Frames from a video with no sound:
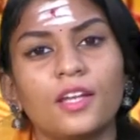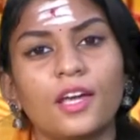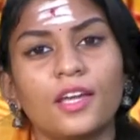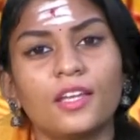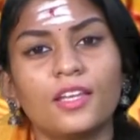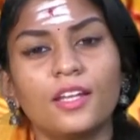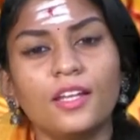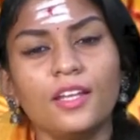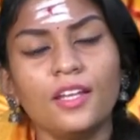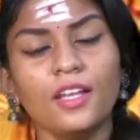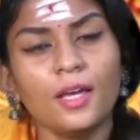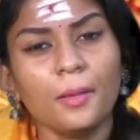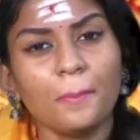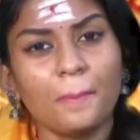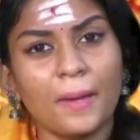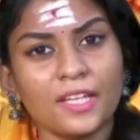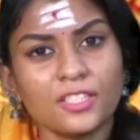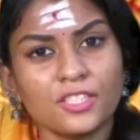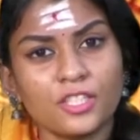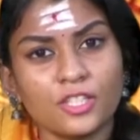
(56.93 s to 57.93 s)
நான் எல்லா
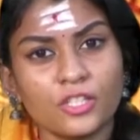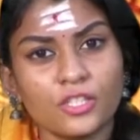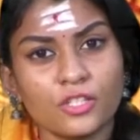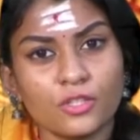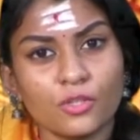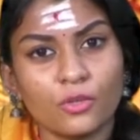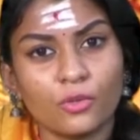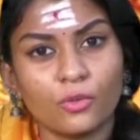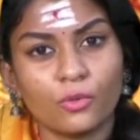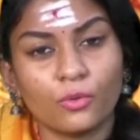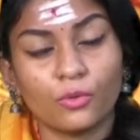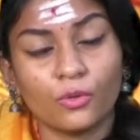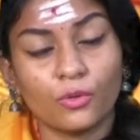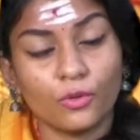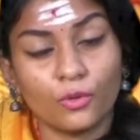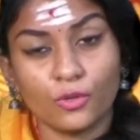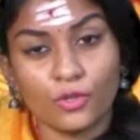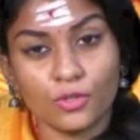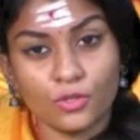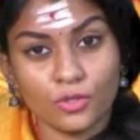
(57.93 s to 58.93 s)
பேச்சுலர்ஸ்க்கும்
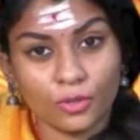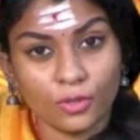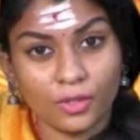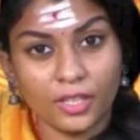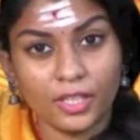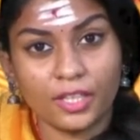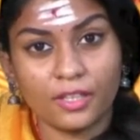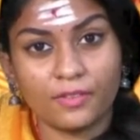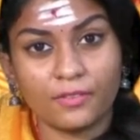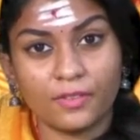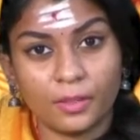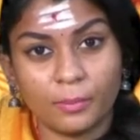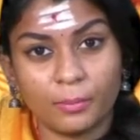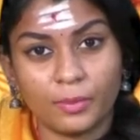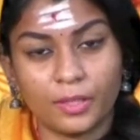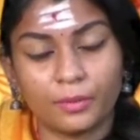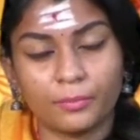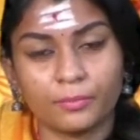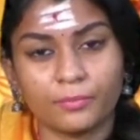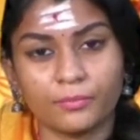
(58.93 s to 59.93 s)
ஒன்று சொல்லிக்க
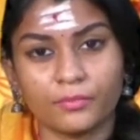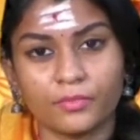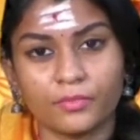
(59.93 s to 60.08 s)
விரும்புகிறேன்